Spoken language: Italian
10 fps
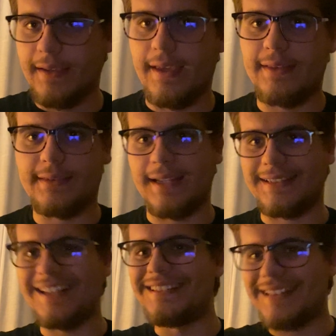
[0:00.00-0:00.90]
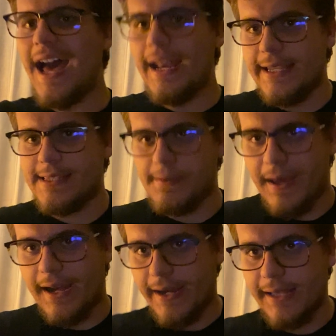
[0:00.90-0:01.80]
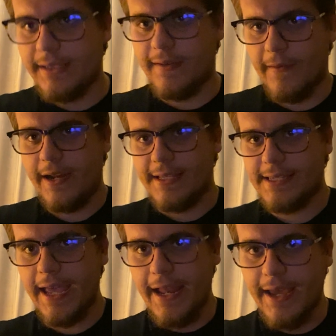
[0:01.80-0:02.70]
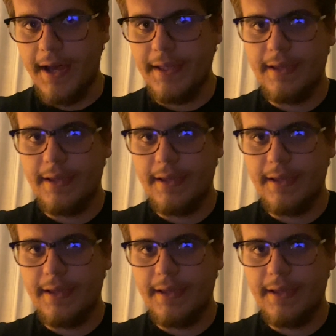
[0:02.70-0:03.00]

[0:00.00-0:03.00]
che tra 30 anni si parlerà di Quara Schelia.